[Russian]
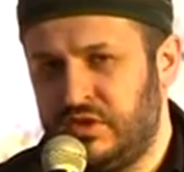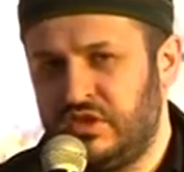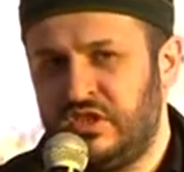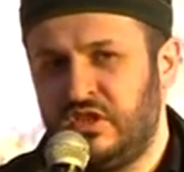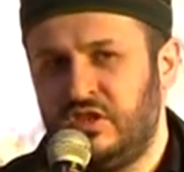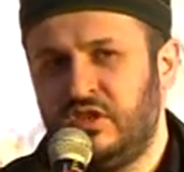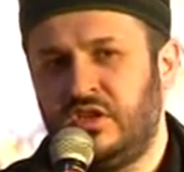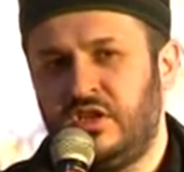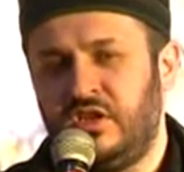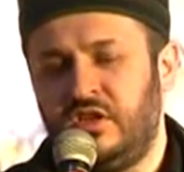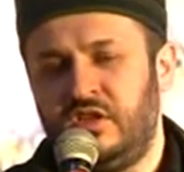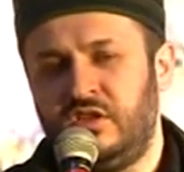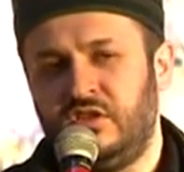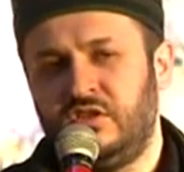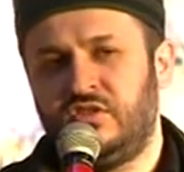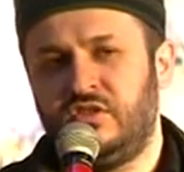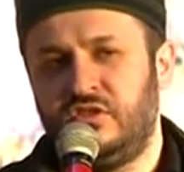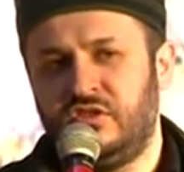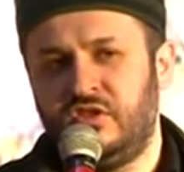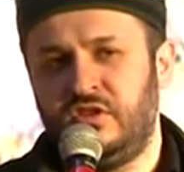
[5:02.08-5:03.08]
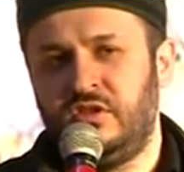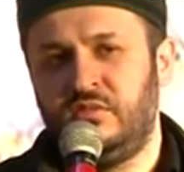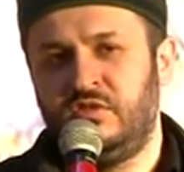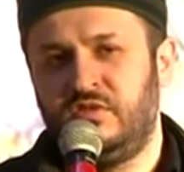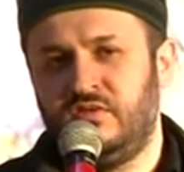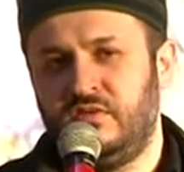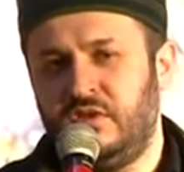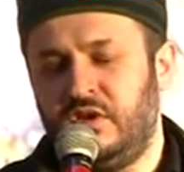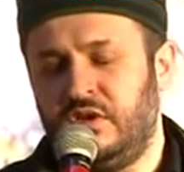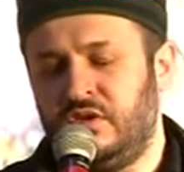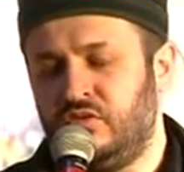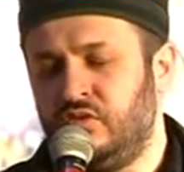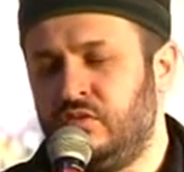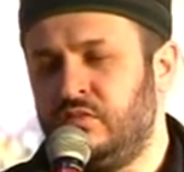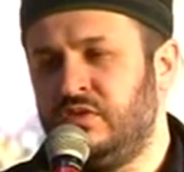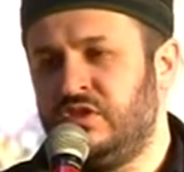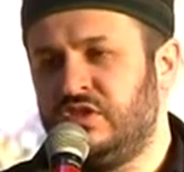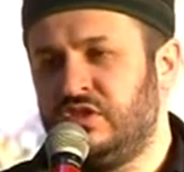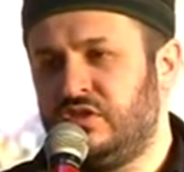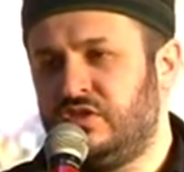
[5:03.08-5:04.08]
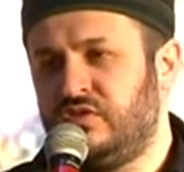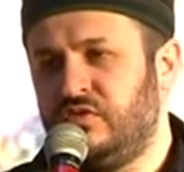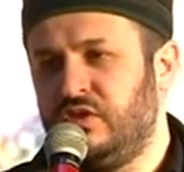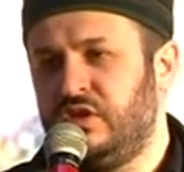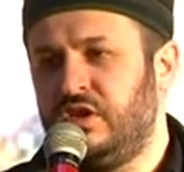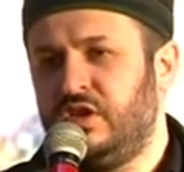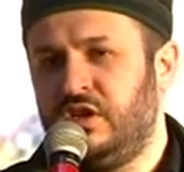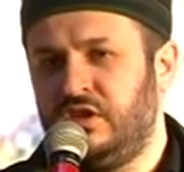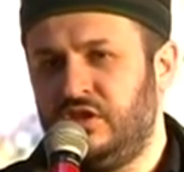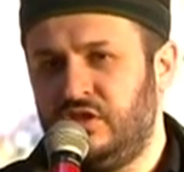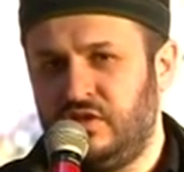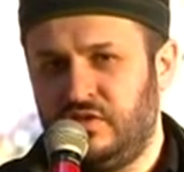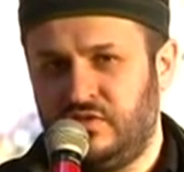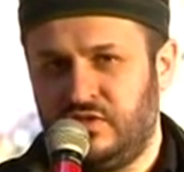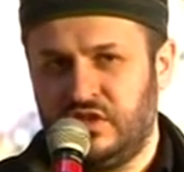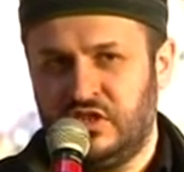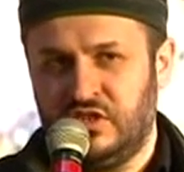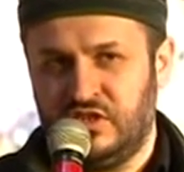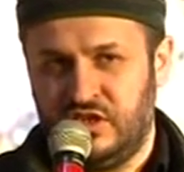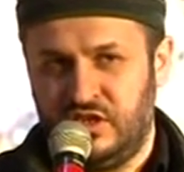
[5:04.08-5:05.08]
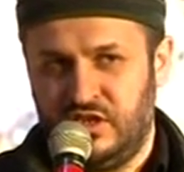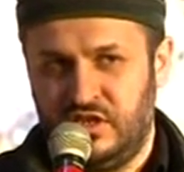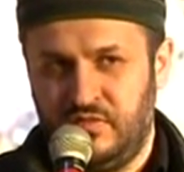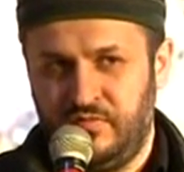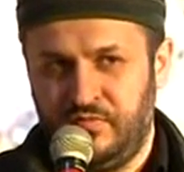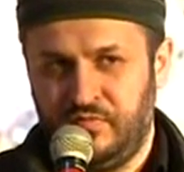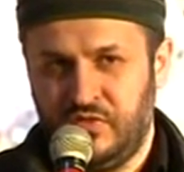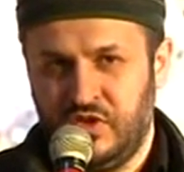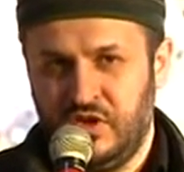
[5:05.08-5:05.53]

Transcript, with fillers: посланник Аллаха саллаху в одном из своих хадисов сказал,